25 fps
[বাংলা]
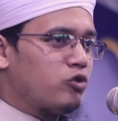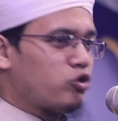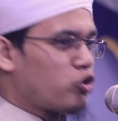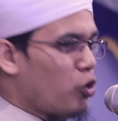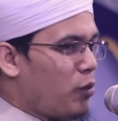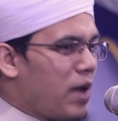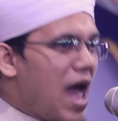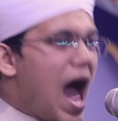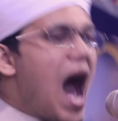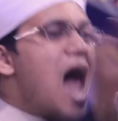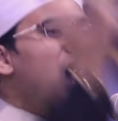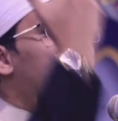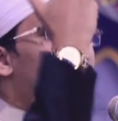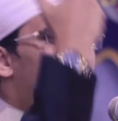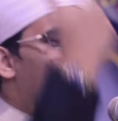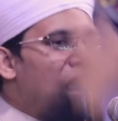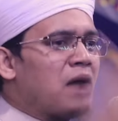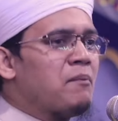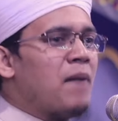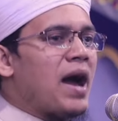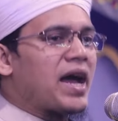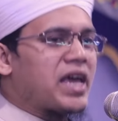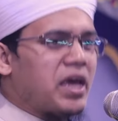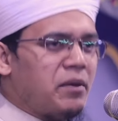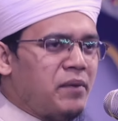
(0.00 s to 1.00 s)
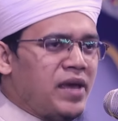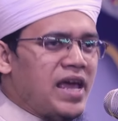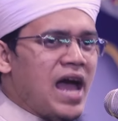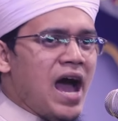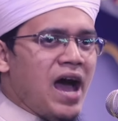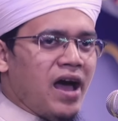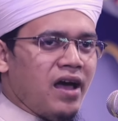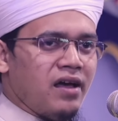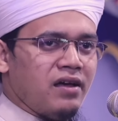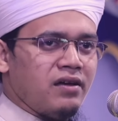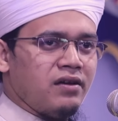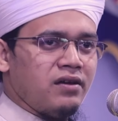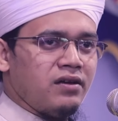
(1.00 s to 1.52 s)
তুমি হাত ভাঙবা কি
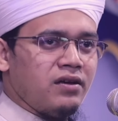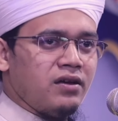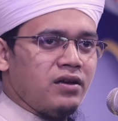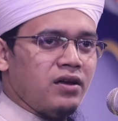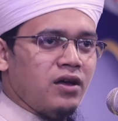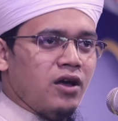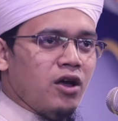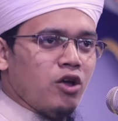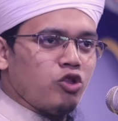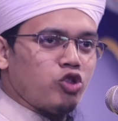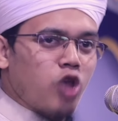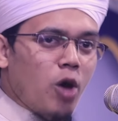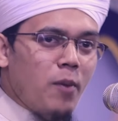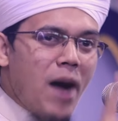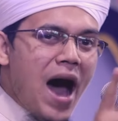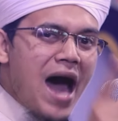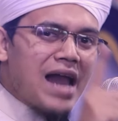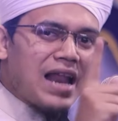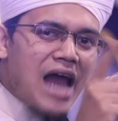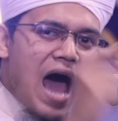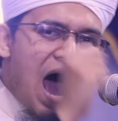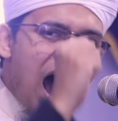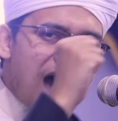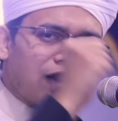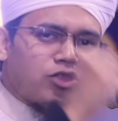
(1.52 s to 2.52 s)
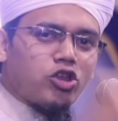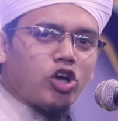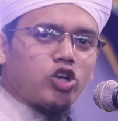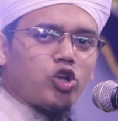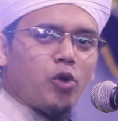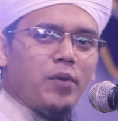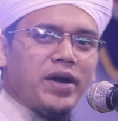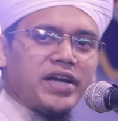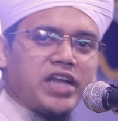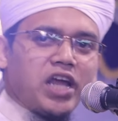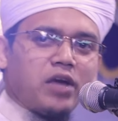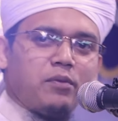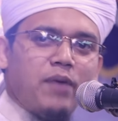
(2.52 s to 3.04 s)
তোমার হাত
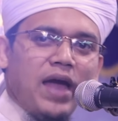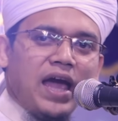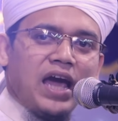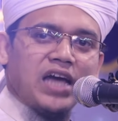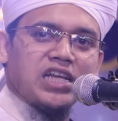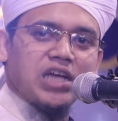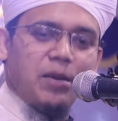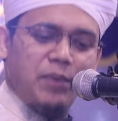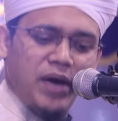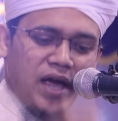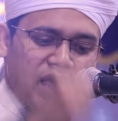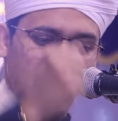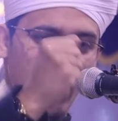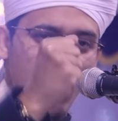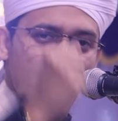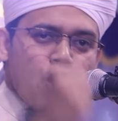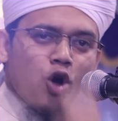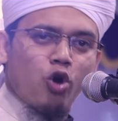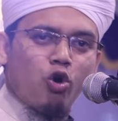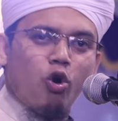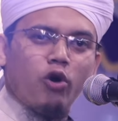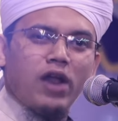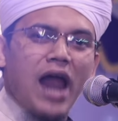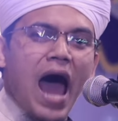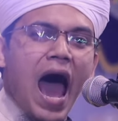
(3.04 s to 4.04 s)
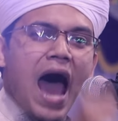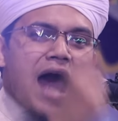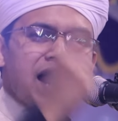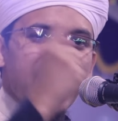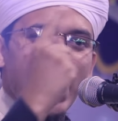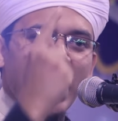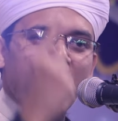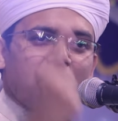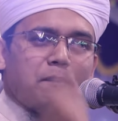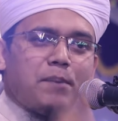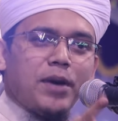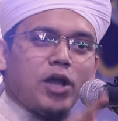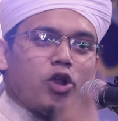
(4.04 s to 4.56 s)
অটোমেটিক ভেঙে যাবে
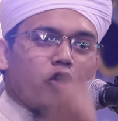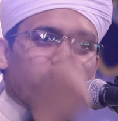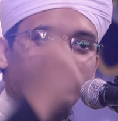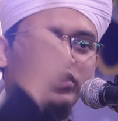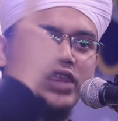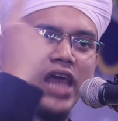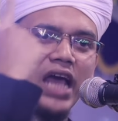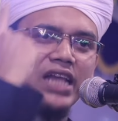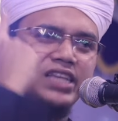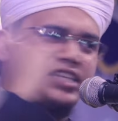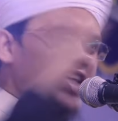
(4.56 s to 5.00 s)
কোরআনের বিরুদ্ধে